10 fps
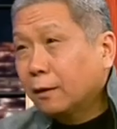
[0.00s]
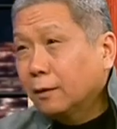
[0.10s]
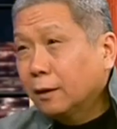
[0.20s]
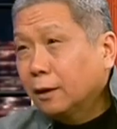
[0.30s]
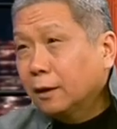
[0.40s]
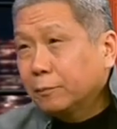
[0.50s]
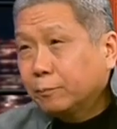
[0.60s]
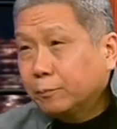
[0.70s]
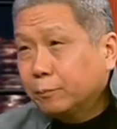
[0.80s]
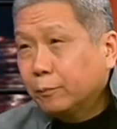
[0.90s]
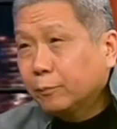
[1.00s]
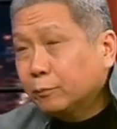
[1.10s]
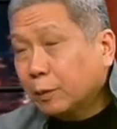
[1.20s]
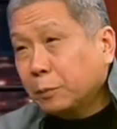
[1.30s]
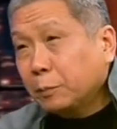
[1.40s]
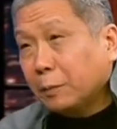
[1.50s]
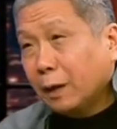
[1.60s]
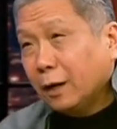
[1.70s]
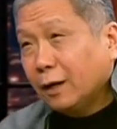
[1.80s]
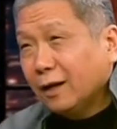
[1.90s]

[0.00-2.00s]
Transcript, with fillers: 是喜欢他外貌，因为